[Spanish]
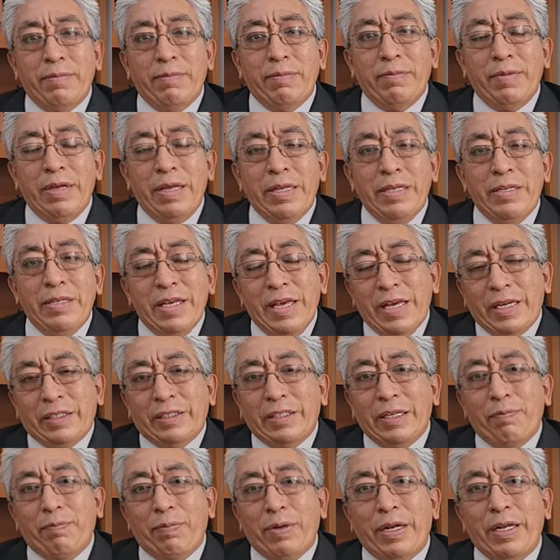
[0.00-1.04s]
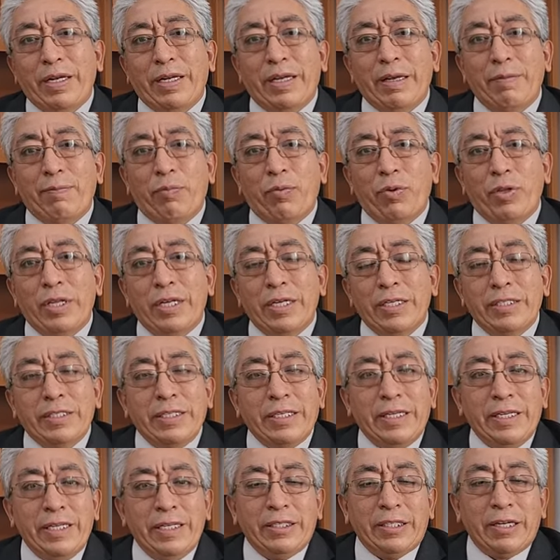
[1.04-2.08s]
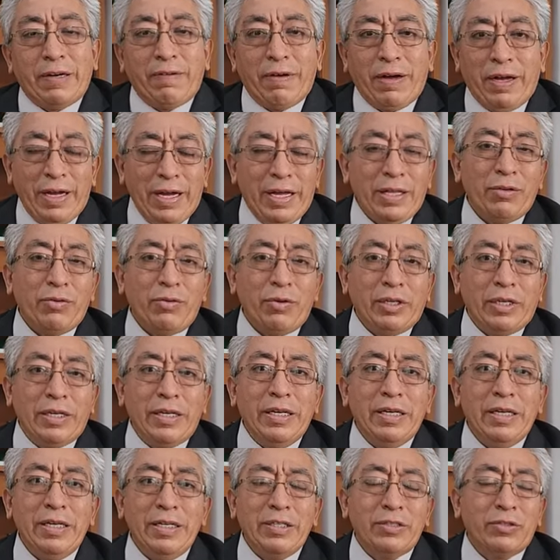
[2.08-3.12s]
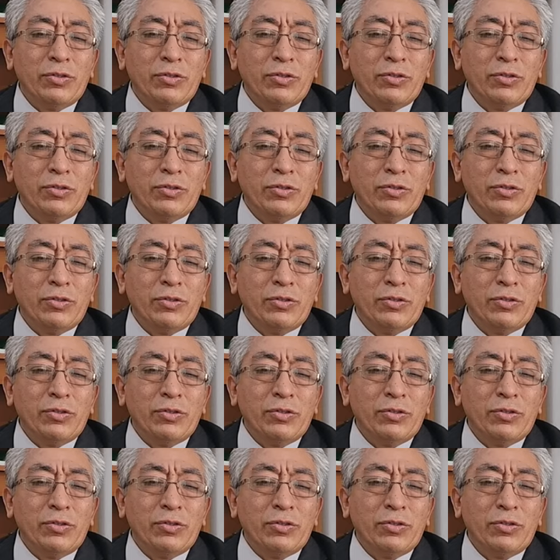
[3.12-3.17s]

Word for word: me inyecta para que pueda seguir trabajando aquí.